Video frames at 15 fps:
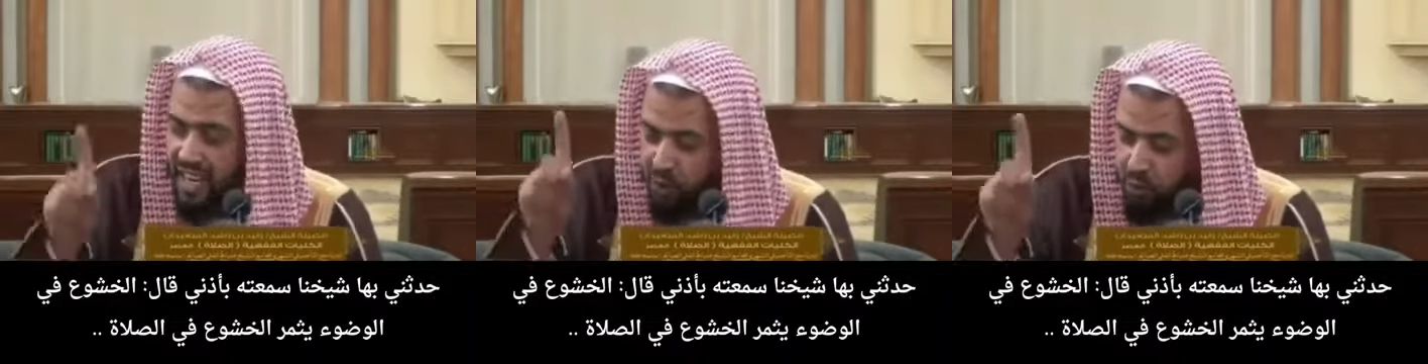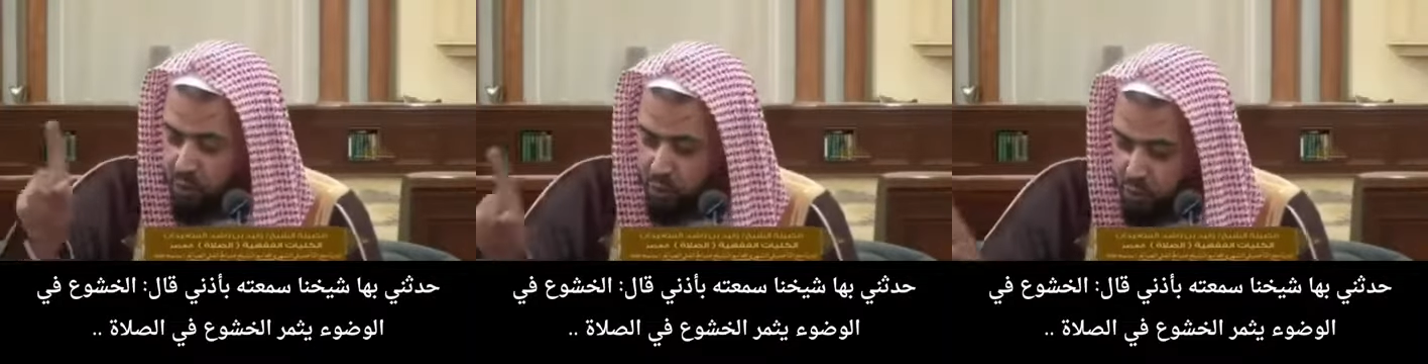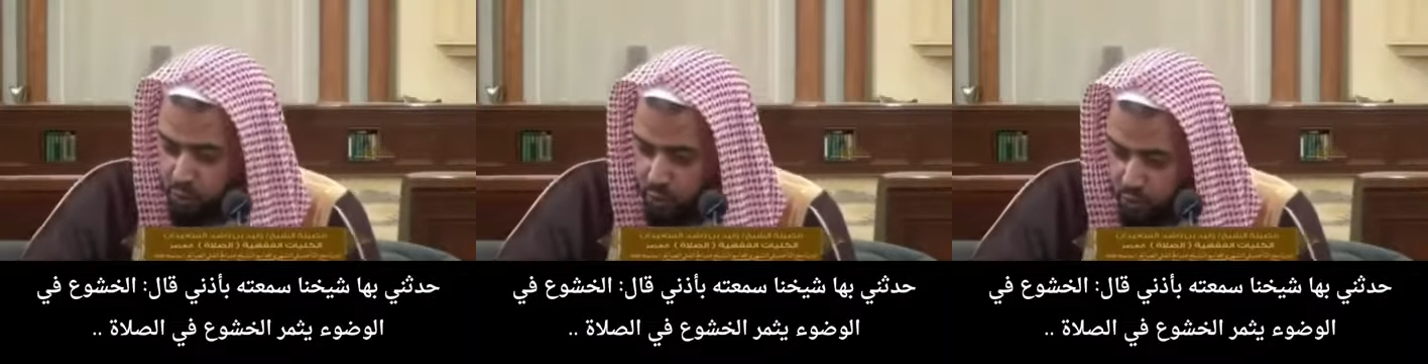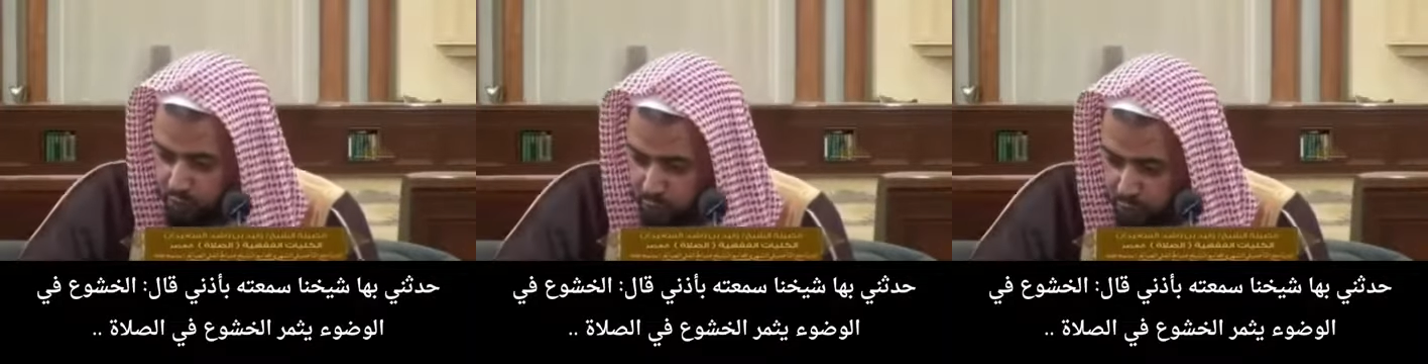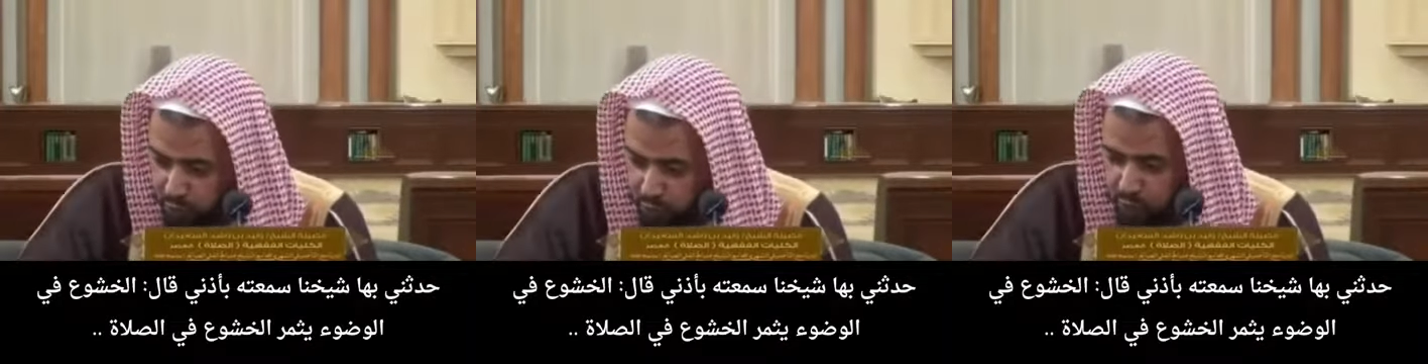قال
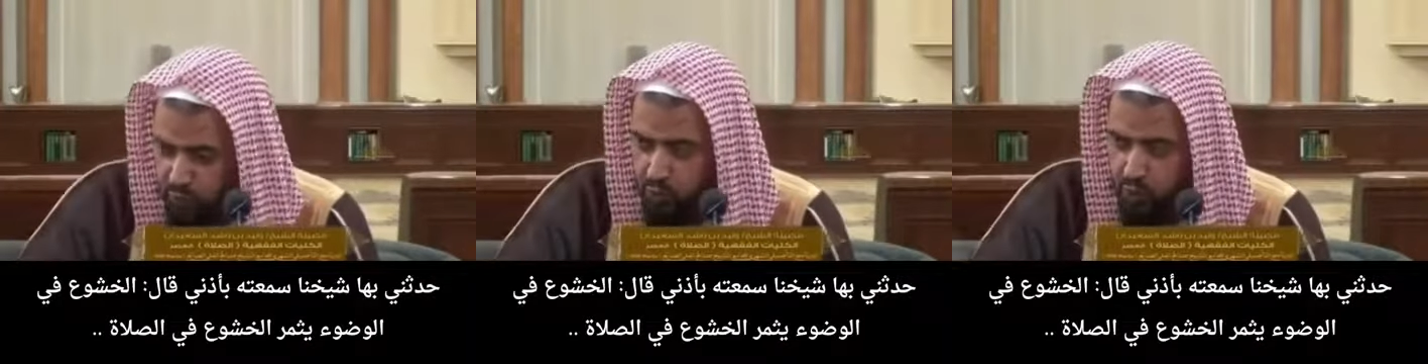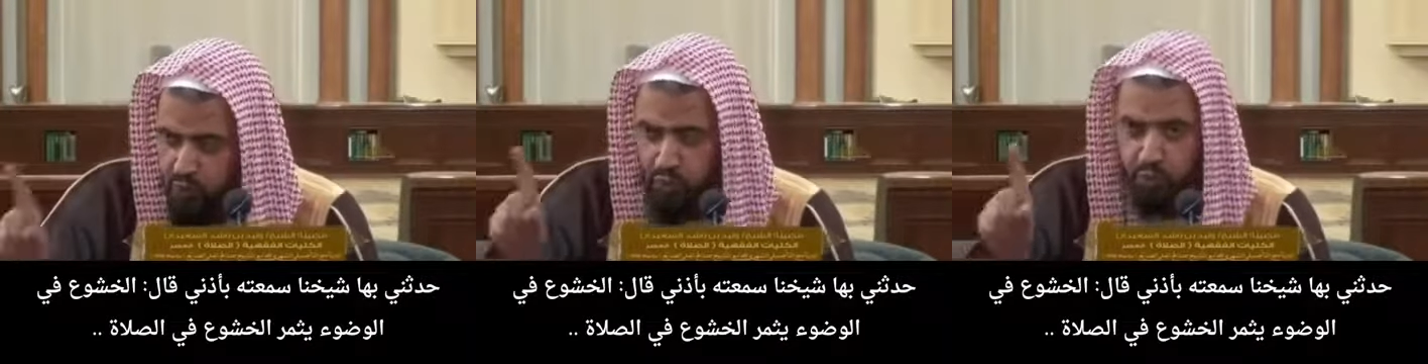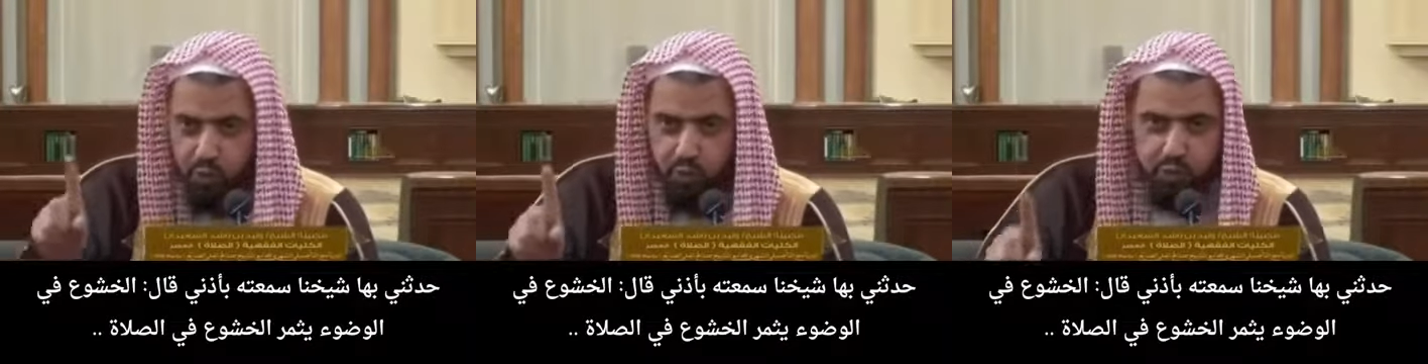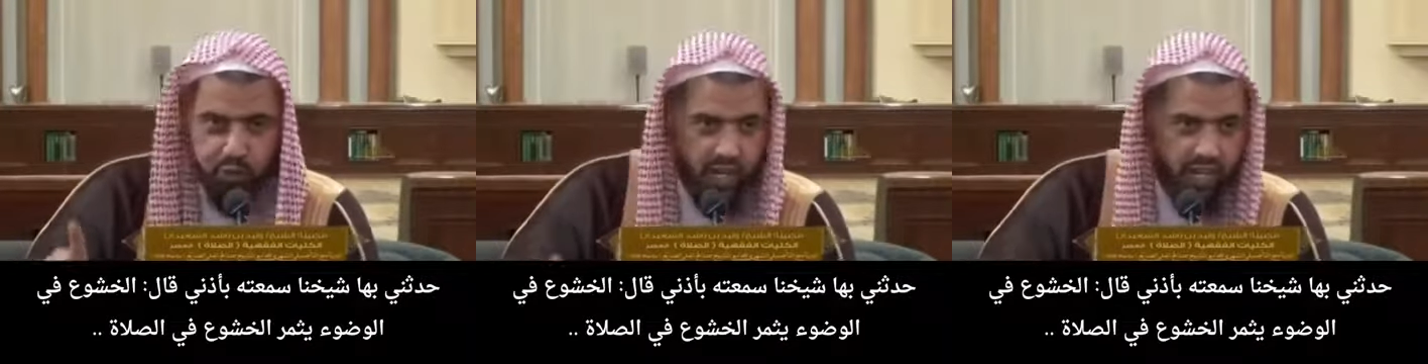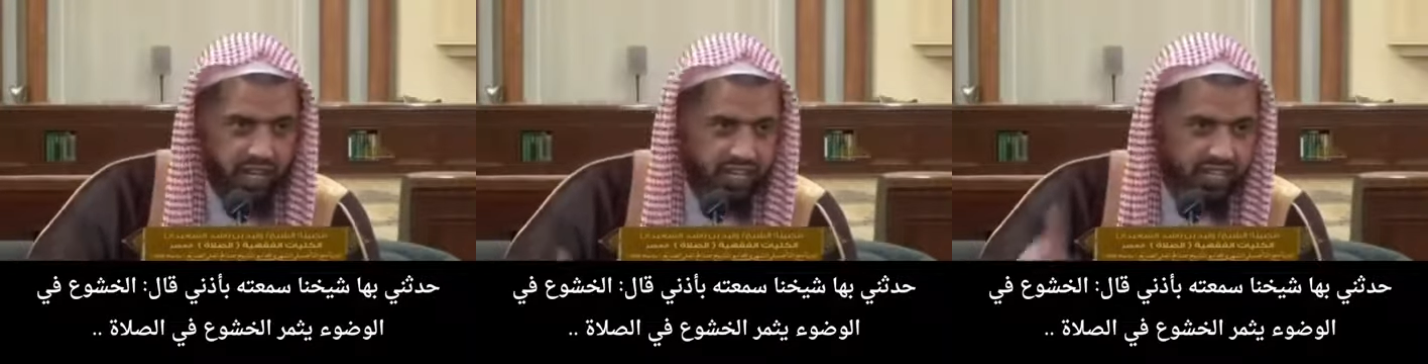الخشوع في الوضوء يثمر
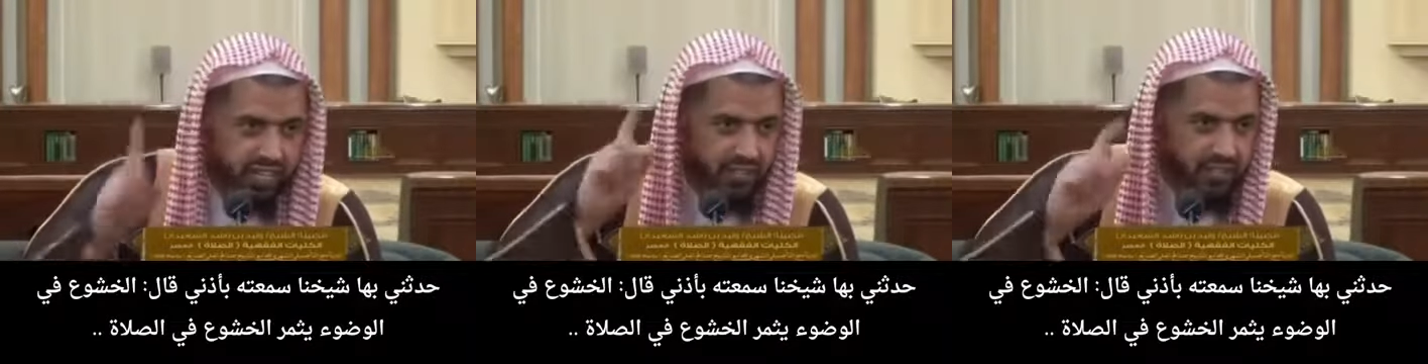الخشوع